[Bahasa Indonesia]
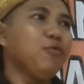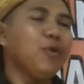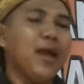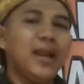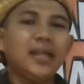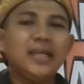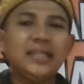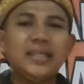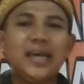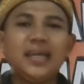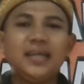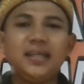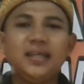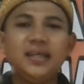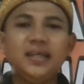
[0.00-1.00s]
bulanan kita
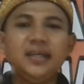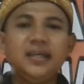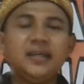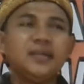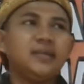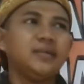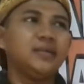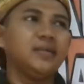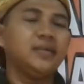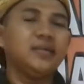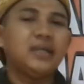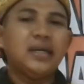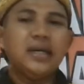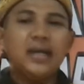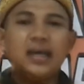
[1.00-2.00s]
ini
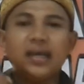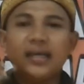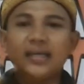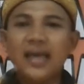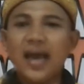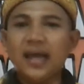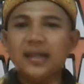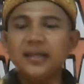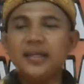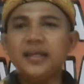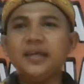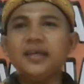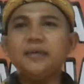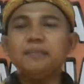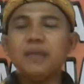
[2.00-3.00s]

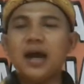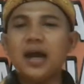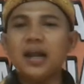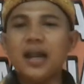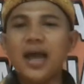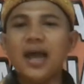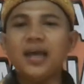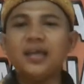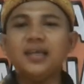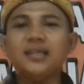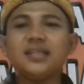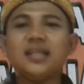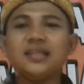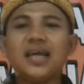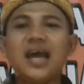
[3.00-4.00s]
yakni mengenai
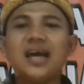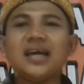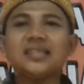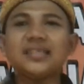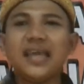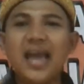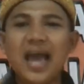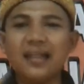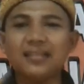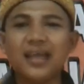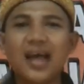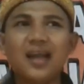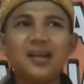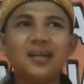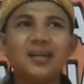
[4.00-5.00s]
tentang
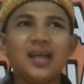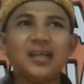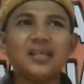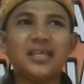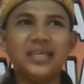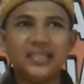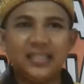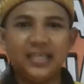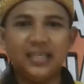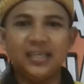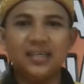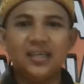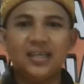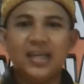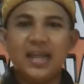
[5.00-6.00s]
kesehatan dan gizi.
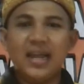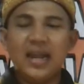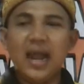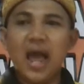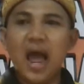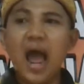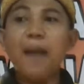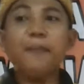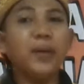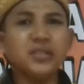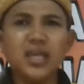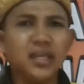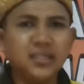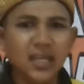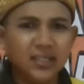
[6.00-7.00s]
Nah, apa
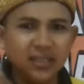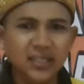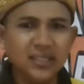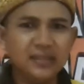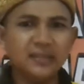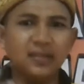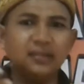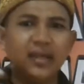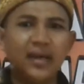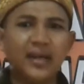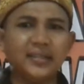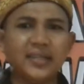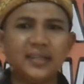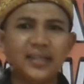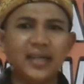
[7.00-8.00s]
saja sih tentang
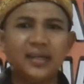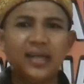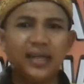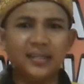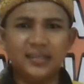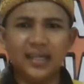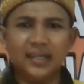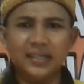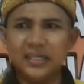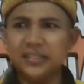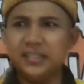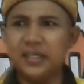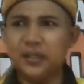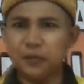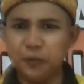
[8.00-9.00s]
kesehatan dan
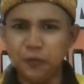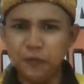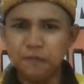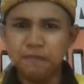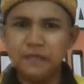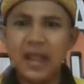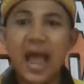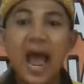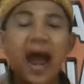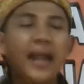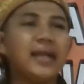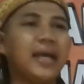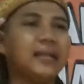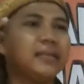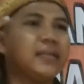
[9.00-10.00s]
gizi itu?
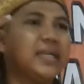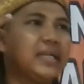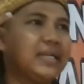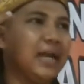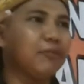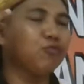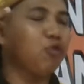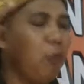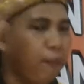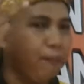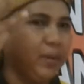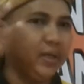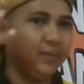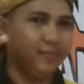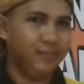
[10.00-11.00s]
Ada tiga
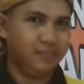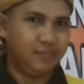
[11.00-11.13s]
topik